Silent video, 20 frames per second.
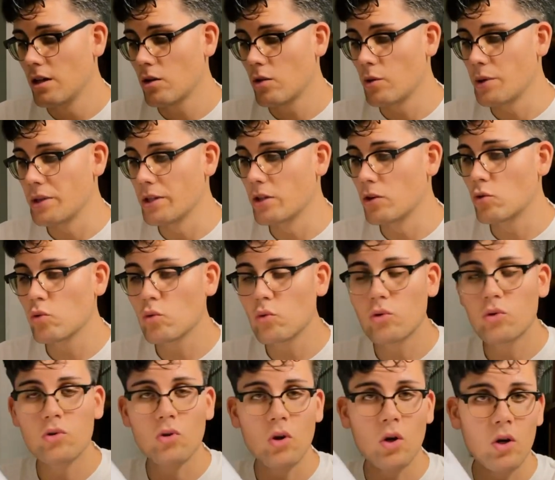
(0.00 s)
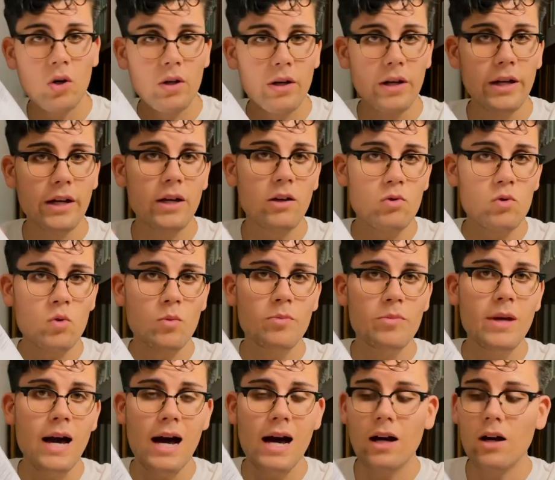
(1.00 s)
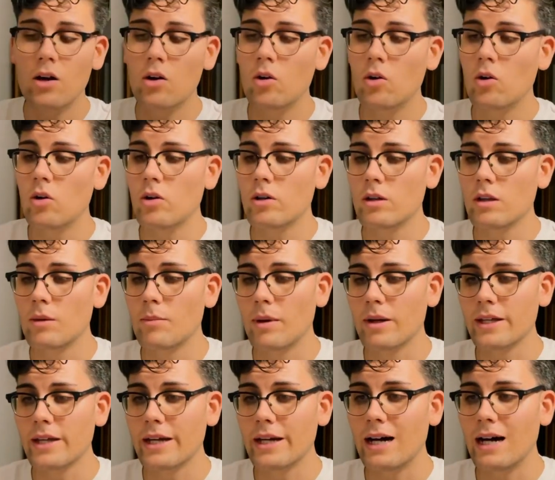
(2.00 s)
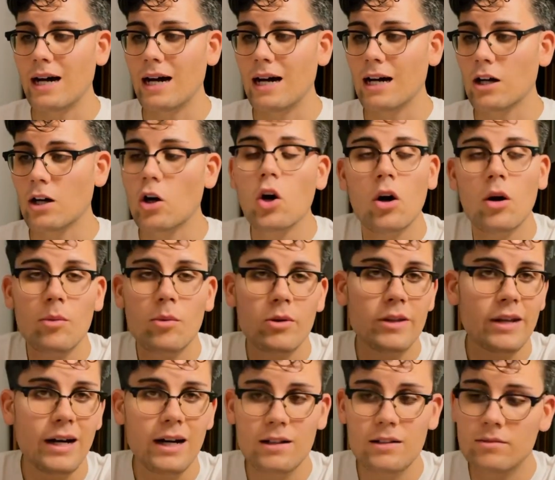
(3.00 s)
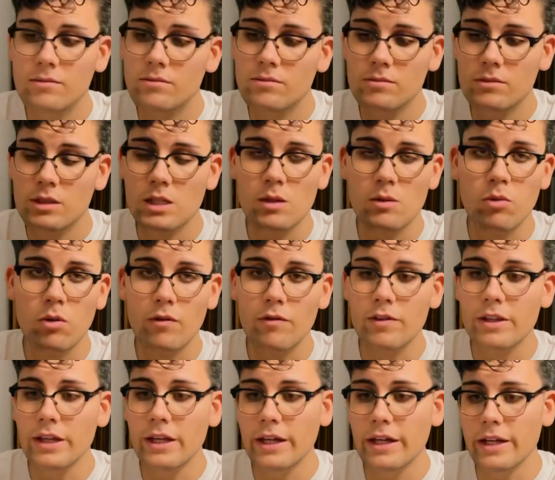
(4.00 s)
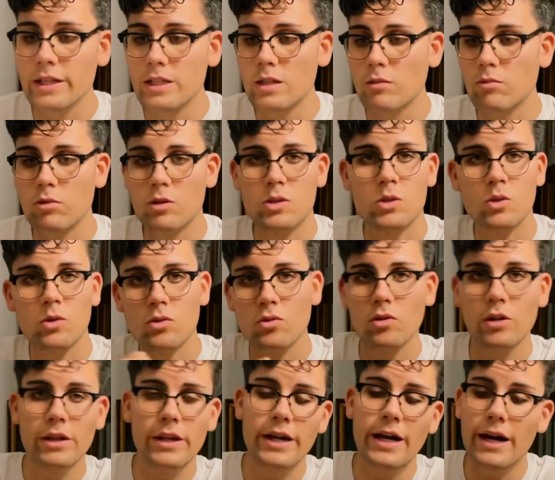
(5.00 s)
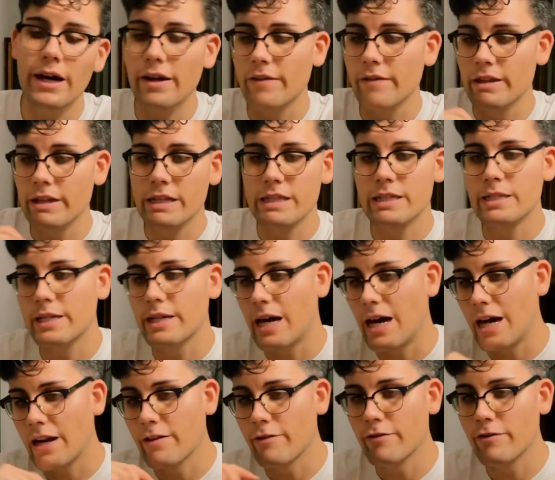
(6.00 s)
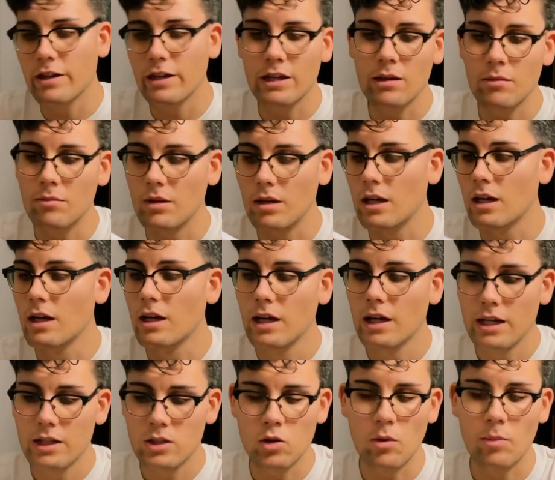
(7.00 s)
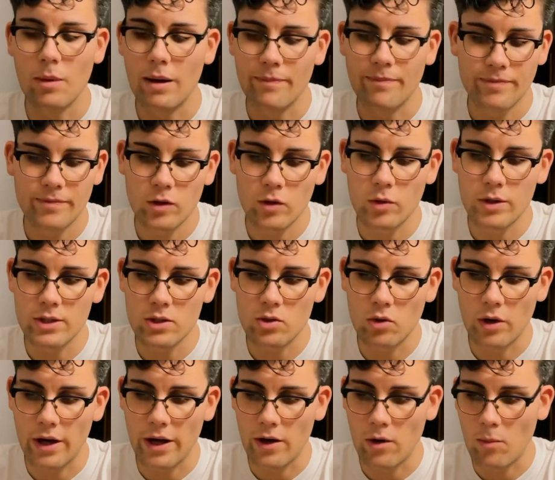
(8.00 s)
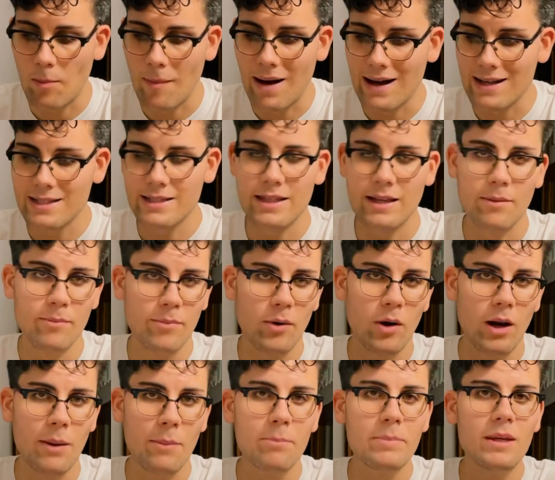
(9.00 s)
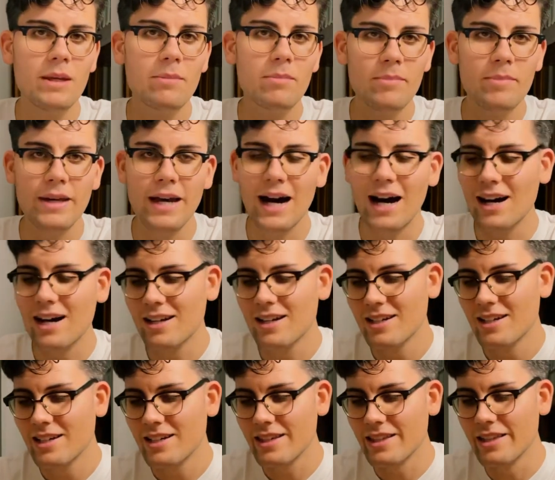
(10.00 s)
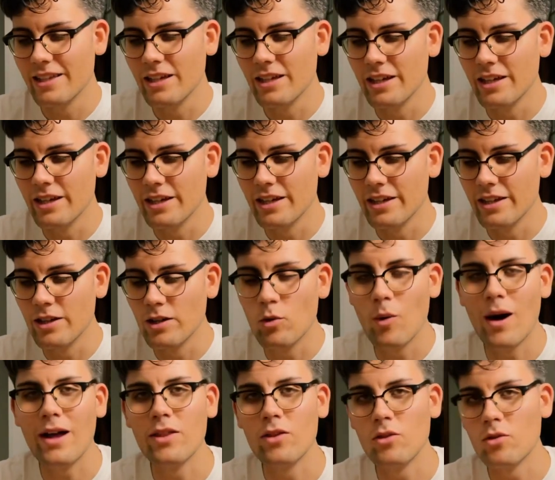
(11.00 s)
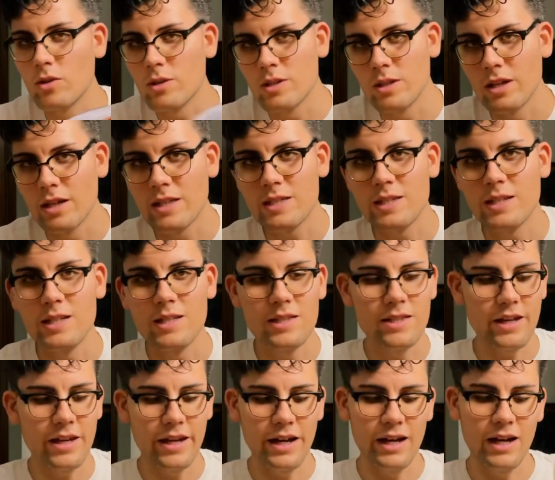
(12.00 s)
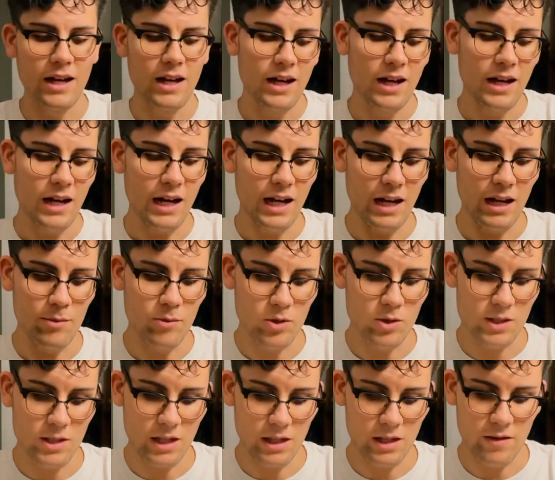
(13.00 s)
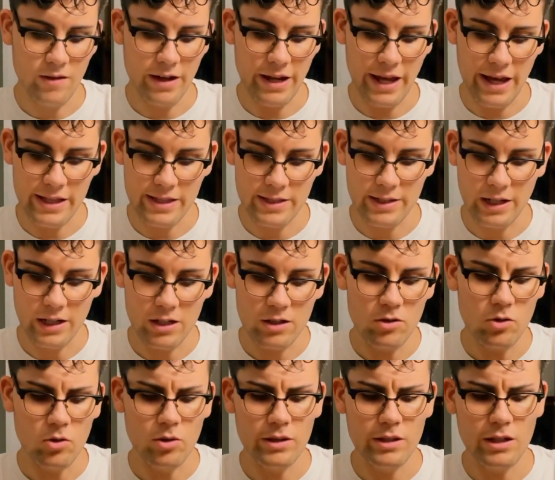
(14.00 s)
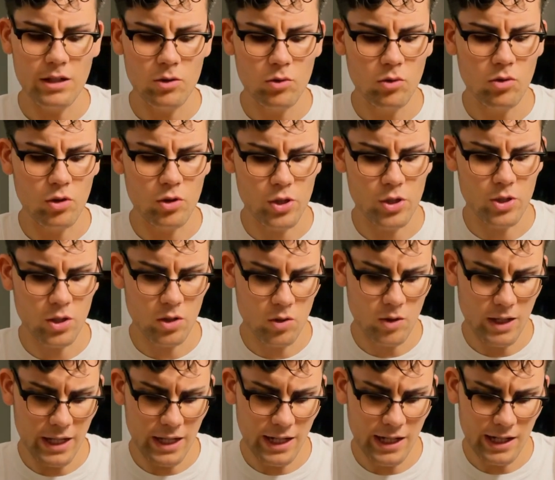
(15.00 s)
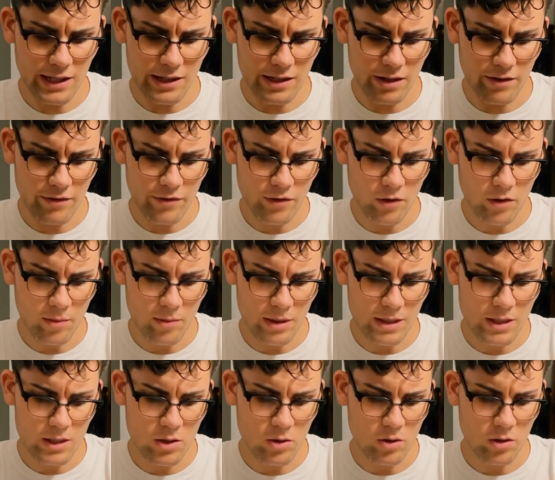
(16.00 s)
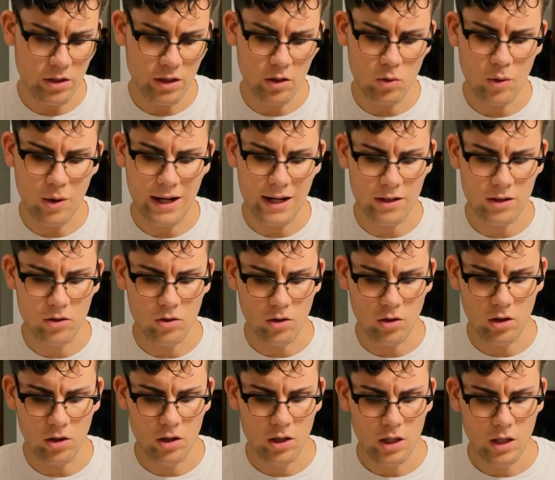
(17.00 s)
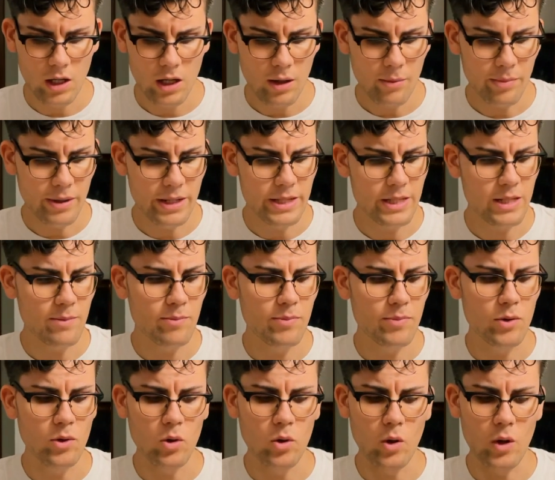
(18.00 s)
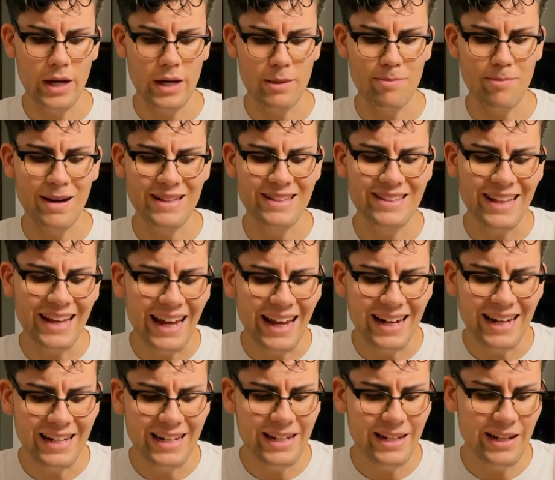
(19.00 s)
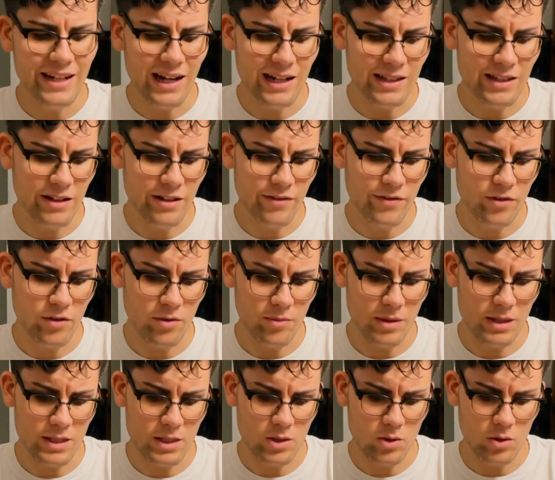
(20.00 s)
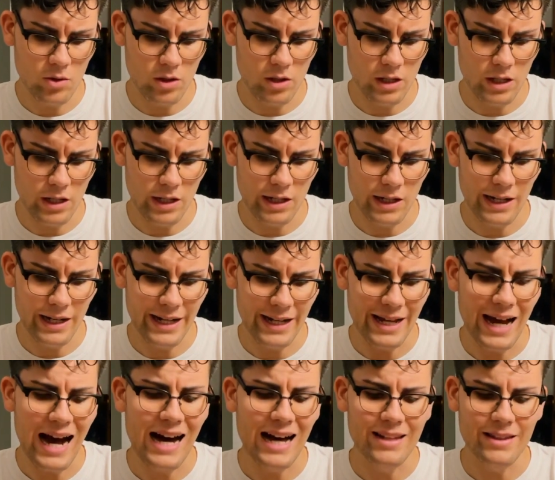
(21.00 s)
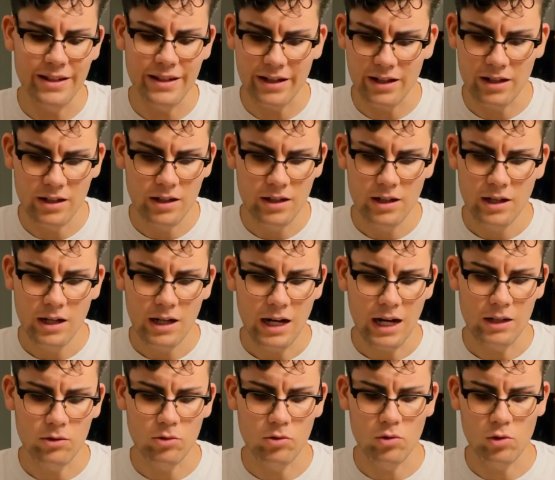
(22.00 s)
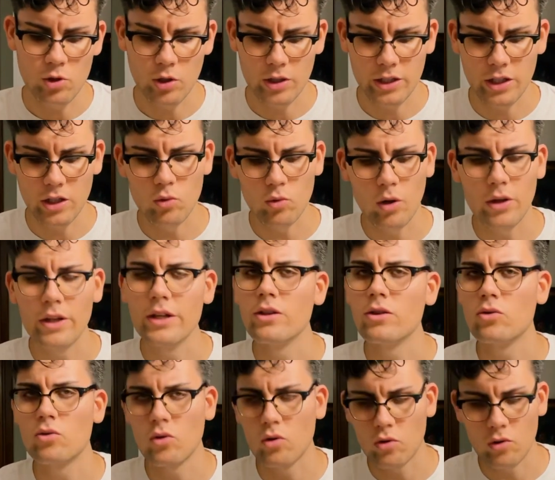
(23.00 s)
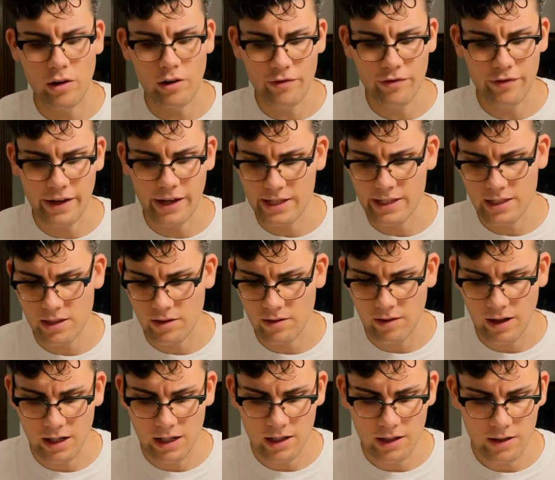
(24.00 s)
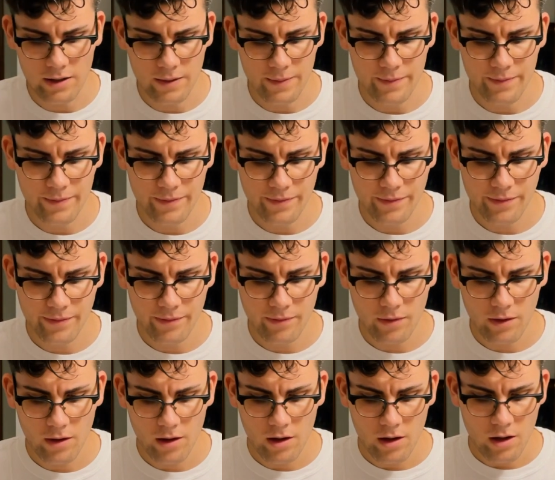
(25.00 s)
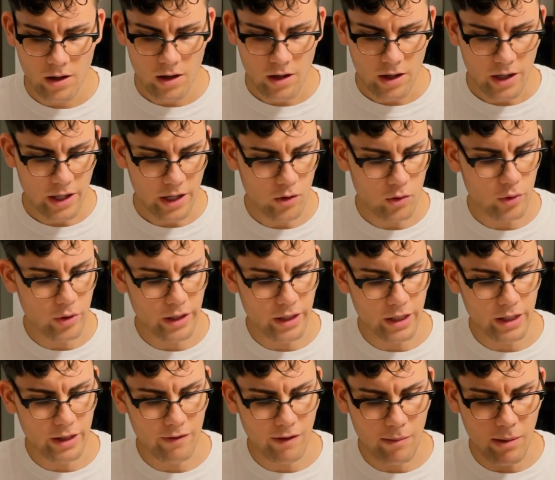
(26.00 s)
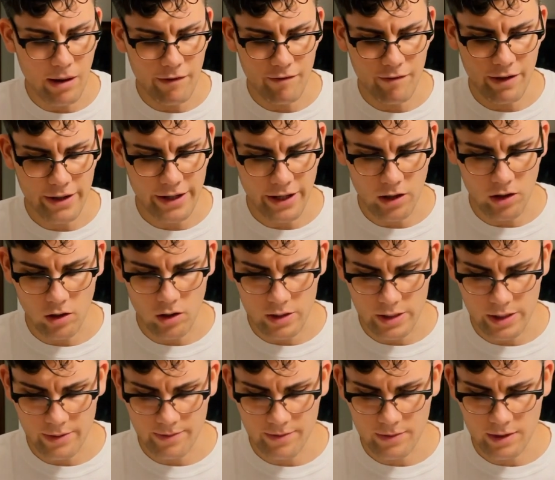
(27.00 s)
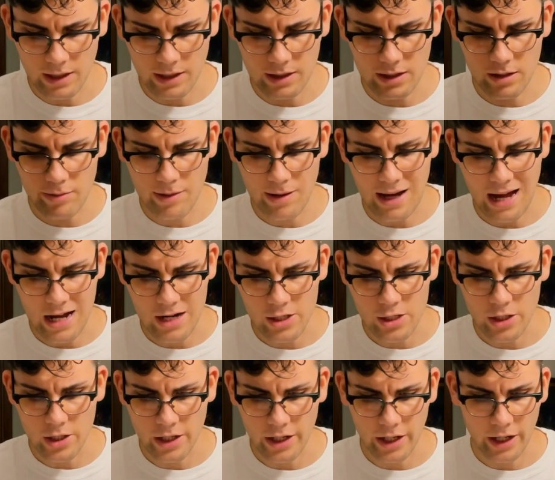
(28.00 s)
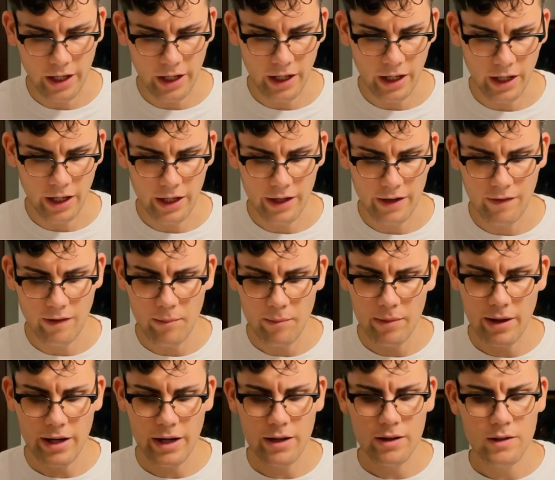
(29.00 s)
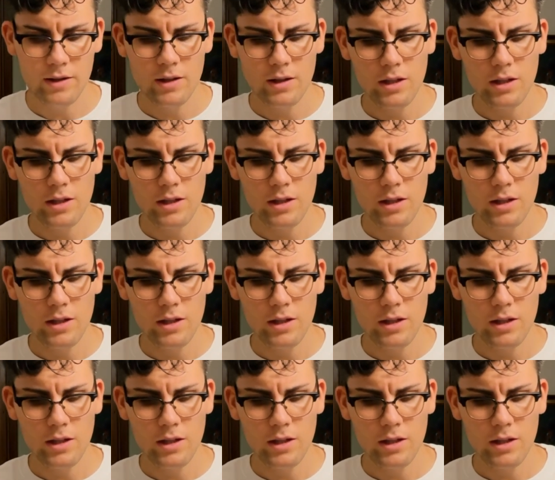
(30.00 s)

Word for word: Quindi tutto nero su bianco in maniera comoda, si può vedere, si può sottolineare, evidenziare i film, insomma questo è un must, è un po' la Bibbia di, di quando si assiste alla mostra di Venezia. Oltretutto ci sono anche altre informazioni riguardo per esempio ai battelli, altre informazioni legate a tutto ciò che ruota intorno al festival e quindi vabbè, varie cose, tante pagine e va bene.